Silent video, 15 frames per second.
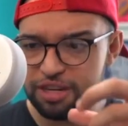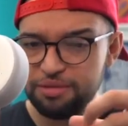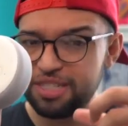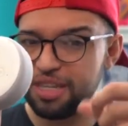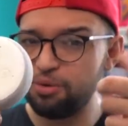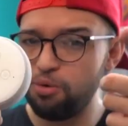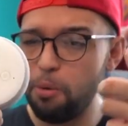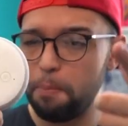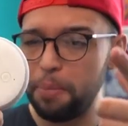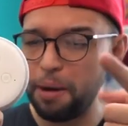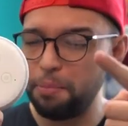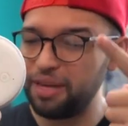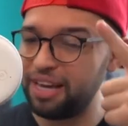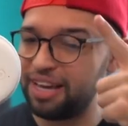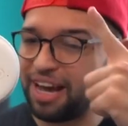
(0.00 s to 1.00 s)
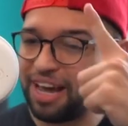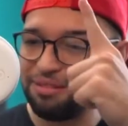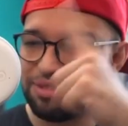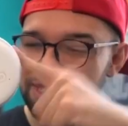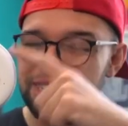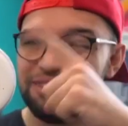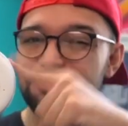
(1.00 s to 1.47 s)
para você comprar, porque cara,
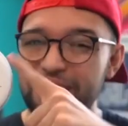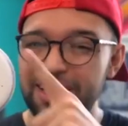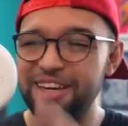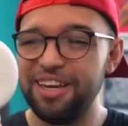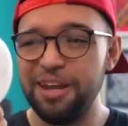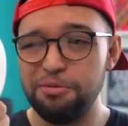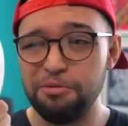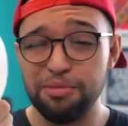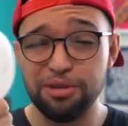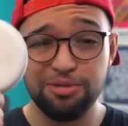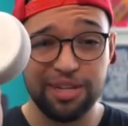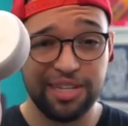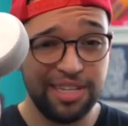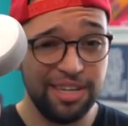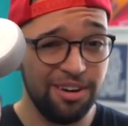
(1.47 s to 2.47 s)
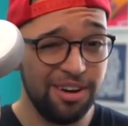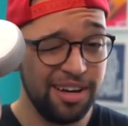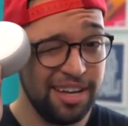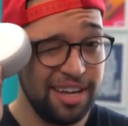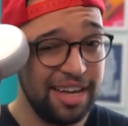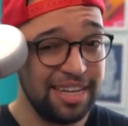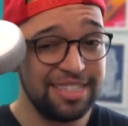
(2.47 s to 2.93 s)
você vai querer uma. Isso aqui, ó,
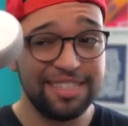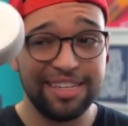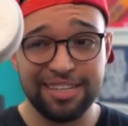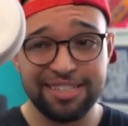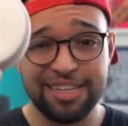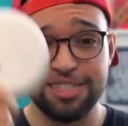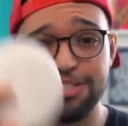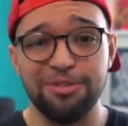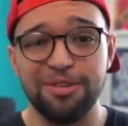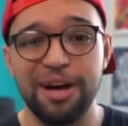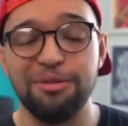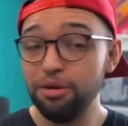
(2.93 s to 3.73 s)
é sensacional.